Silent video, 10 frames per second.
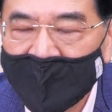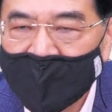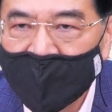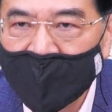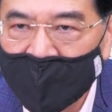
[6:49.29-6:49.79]

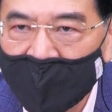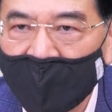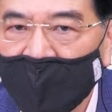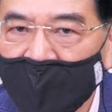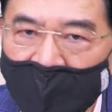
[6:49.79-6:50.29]
所以这里
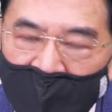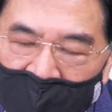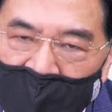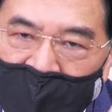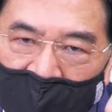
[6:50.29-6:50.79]
会有
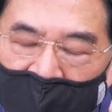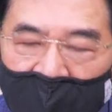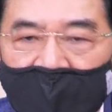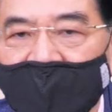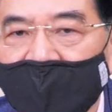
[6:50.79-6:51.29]
一千点
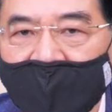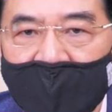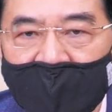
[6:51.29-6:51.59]
的反弹，